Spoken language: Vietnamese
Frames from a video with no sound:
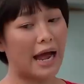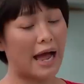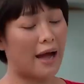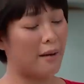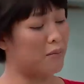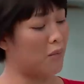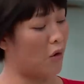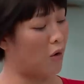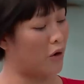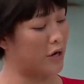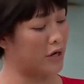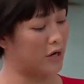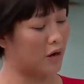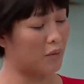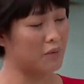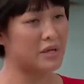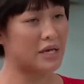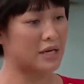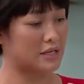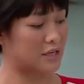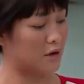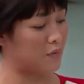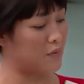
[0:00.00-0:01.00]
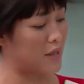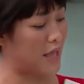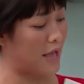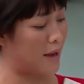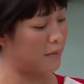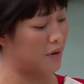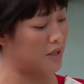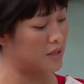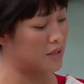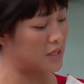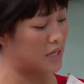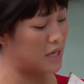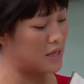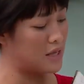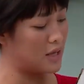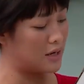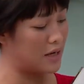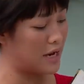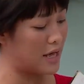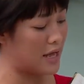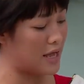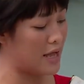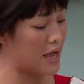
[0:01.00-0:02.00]
cả mọi công việc trong nhà mình. Chị
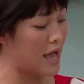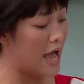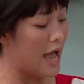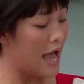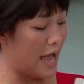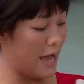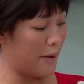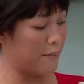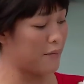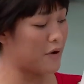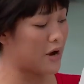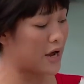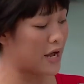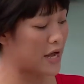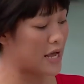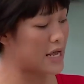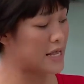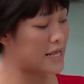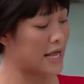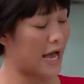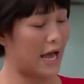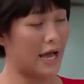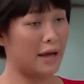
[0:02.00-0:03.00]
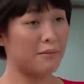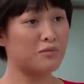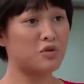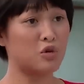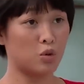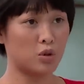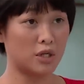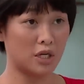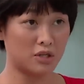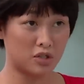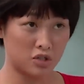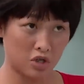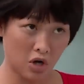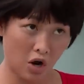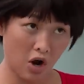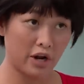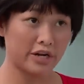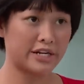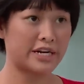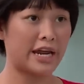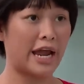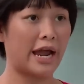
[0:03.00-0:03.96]
nhìn đi. Em ghi và em chú thích rõ